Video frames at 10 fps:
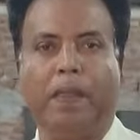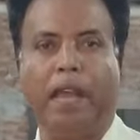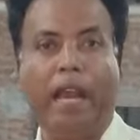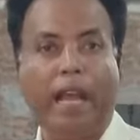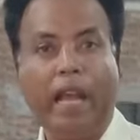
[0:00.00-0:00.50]

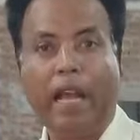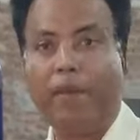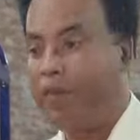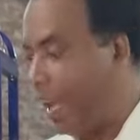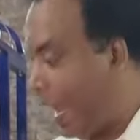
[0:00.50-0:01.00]
তাইলে
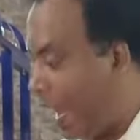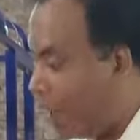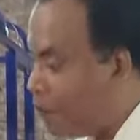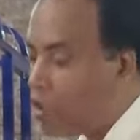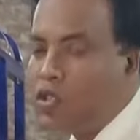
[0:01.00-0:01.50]
আপনি এক
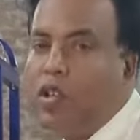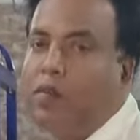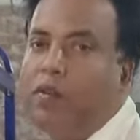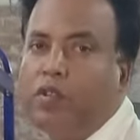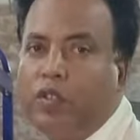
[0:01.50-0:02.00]
বছর
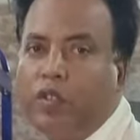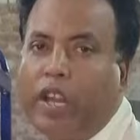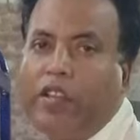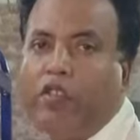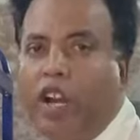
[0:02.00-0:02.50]
পর্যন্ত
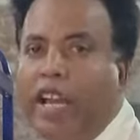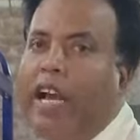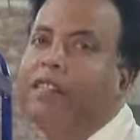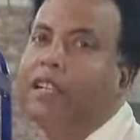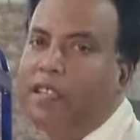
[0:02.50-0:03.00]
এই ছয়
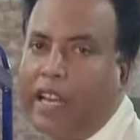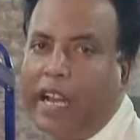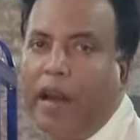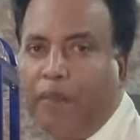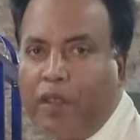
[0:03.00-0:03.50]
হাজার টাকা
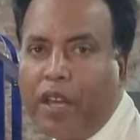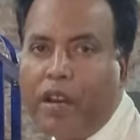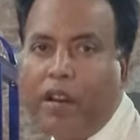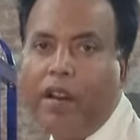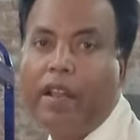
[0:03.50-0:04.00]
আপনার
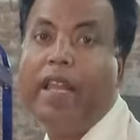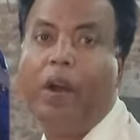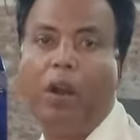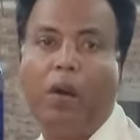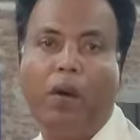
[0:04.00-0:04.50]
কি হইল